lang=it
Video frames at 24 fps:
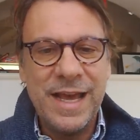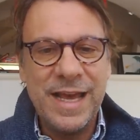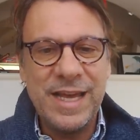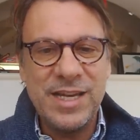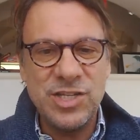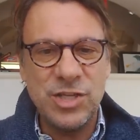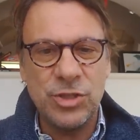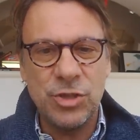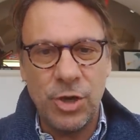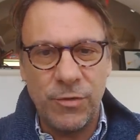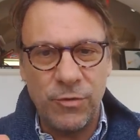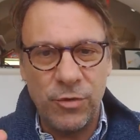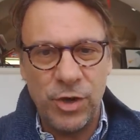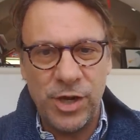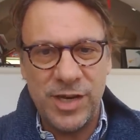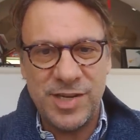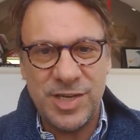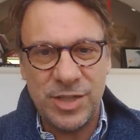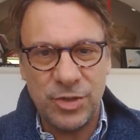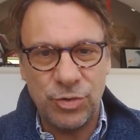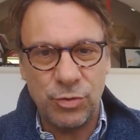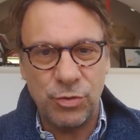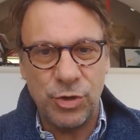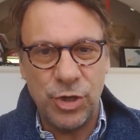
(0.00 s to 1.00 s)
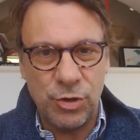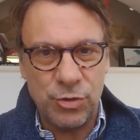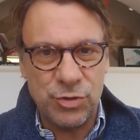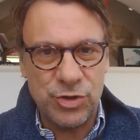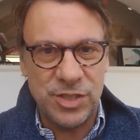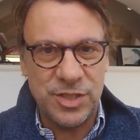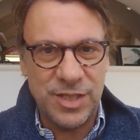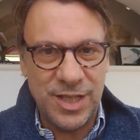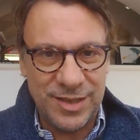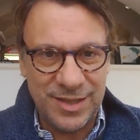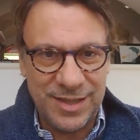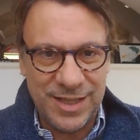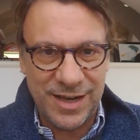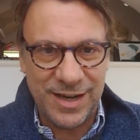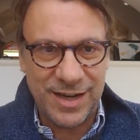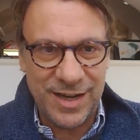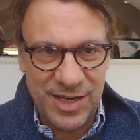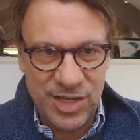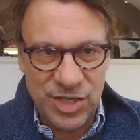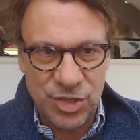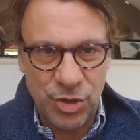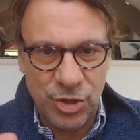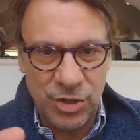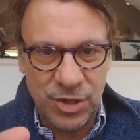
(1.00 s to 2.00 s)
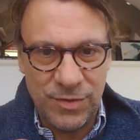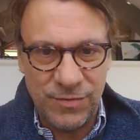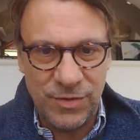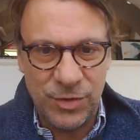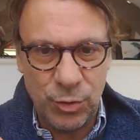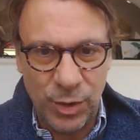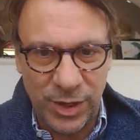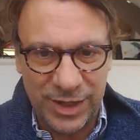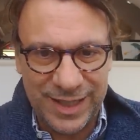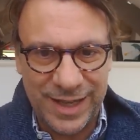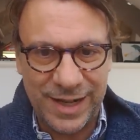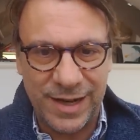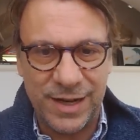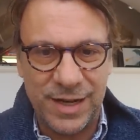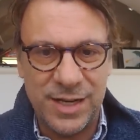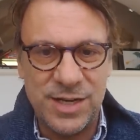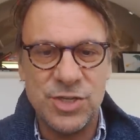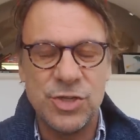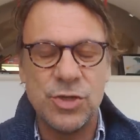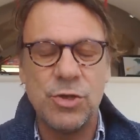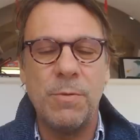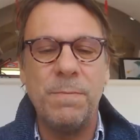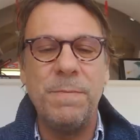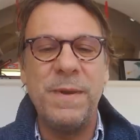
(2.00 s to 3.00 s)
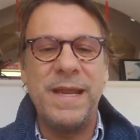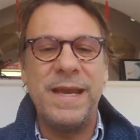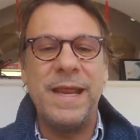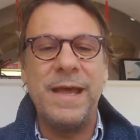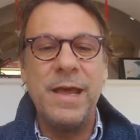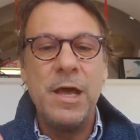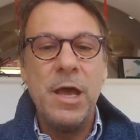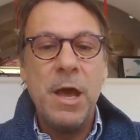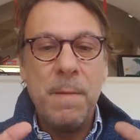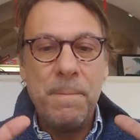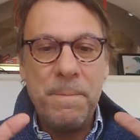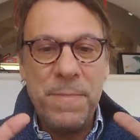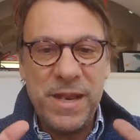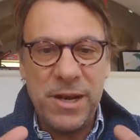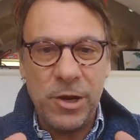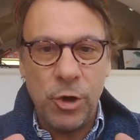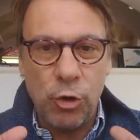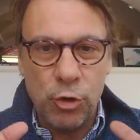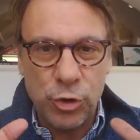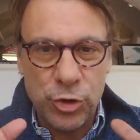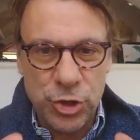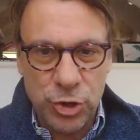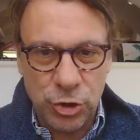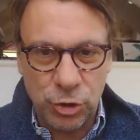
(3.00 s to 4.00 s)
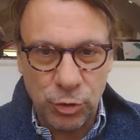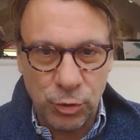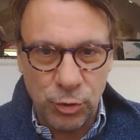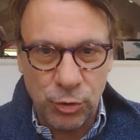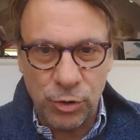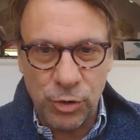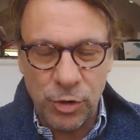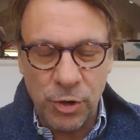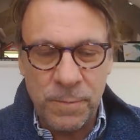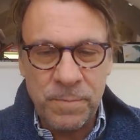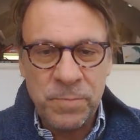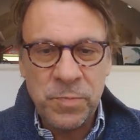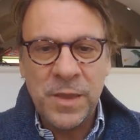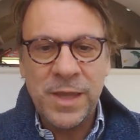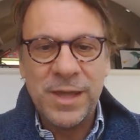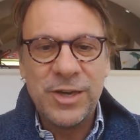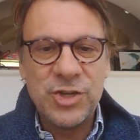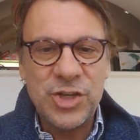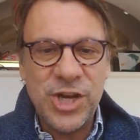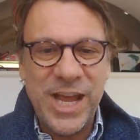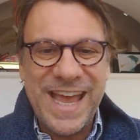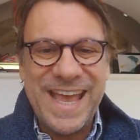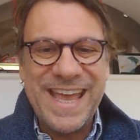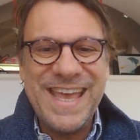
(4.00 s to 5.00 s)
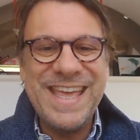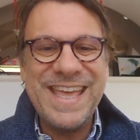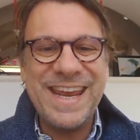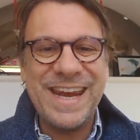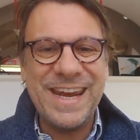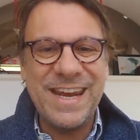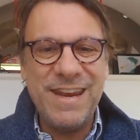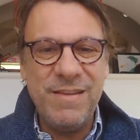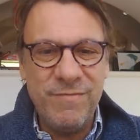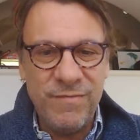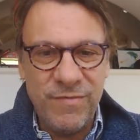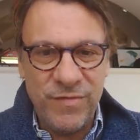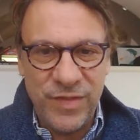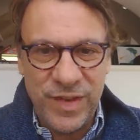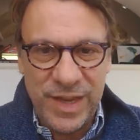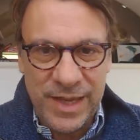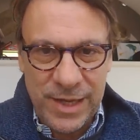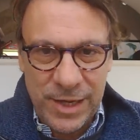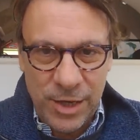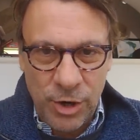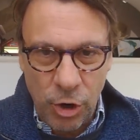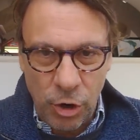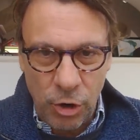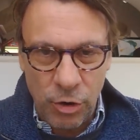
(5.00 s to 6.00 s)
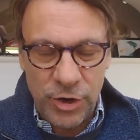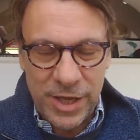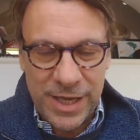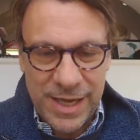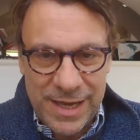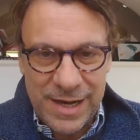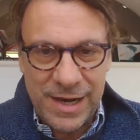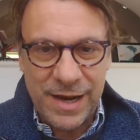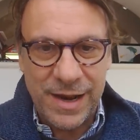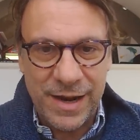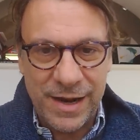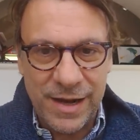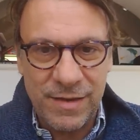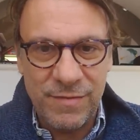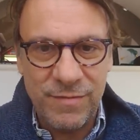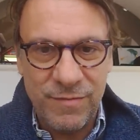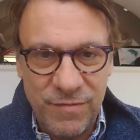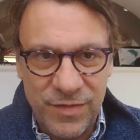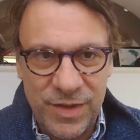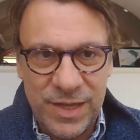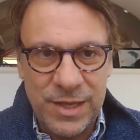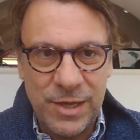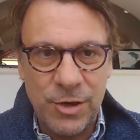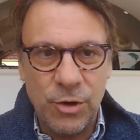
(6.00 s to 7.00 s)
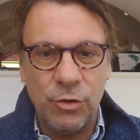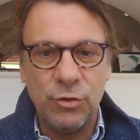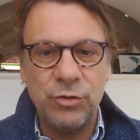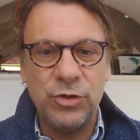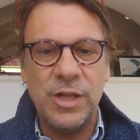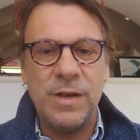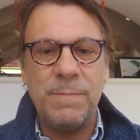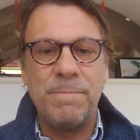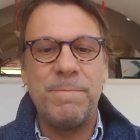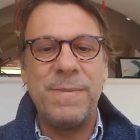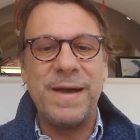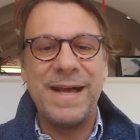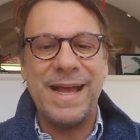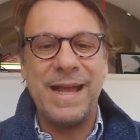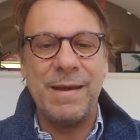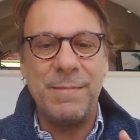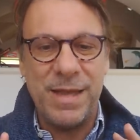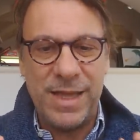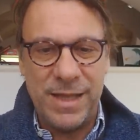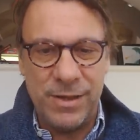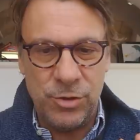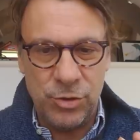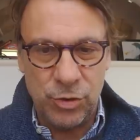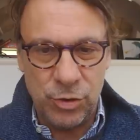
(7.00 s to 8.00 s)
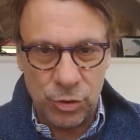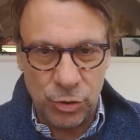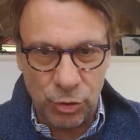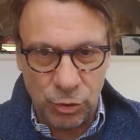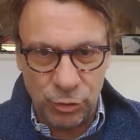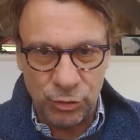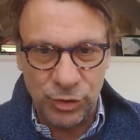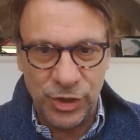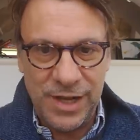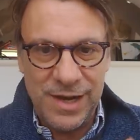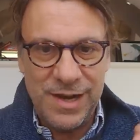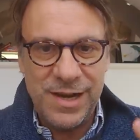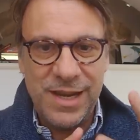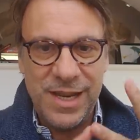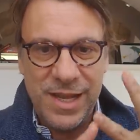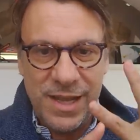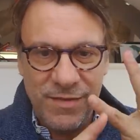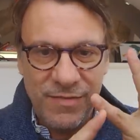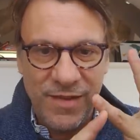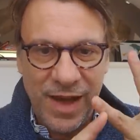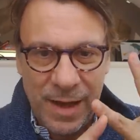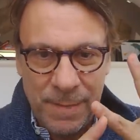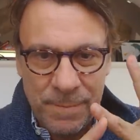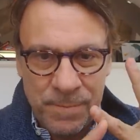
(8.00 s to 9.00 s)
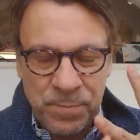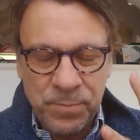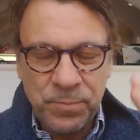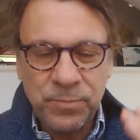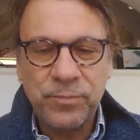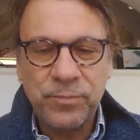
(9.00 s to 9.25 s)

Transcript: che si trovano nei settori cosiddetti a rischio, individuati a rischio. Bene, per costoro c'è il rinvio, il rinvio del pagamento dell'IVA